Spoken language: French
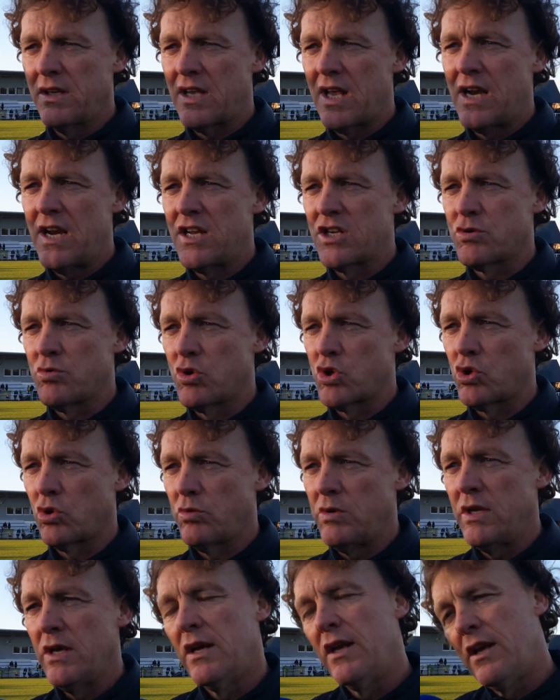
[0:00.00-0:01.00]
qu'elle l'a joué
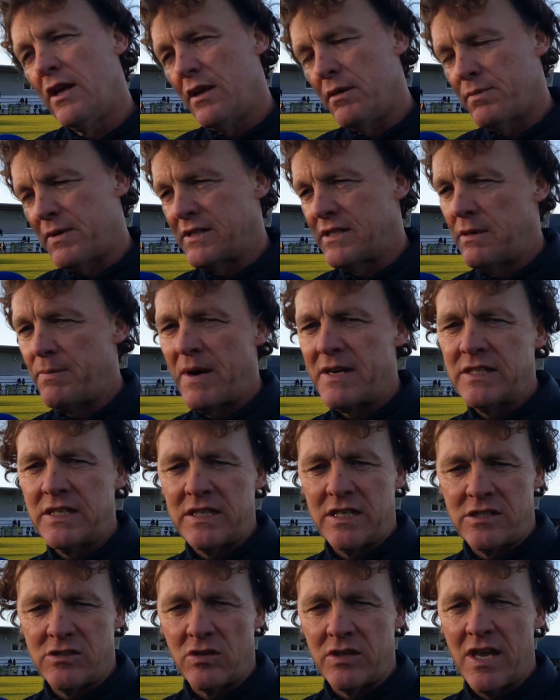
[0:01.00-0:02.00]
aujourd'hui. Le principal,
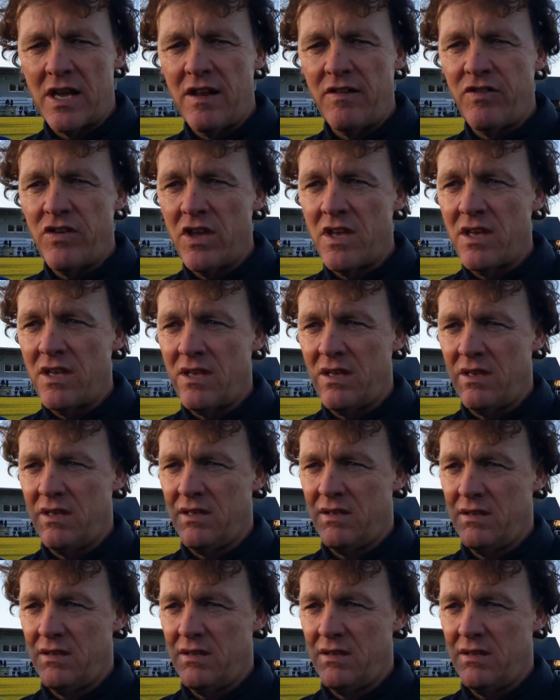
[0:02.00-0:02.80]
c'était de se qualifier et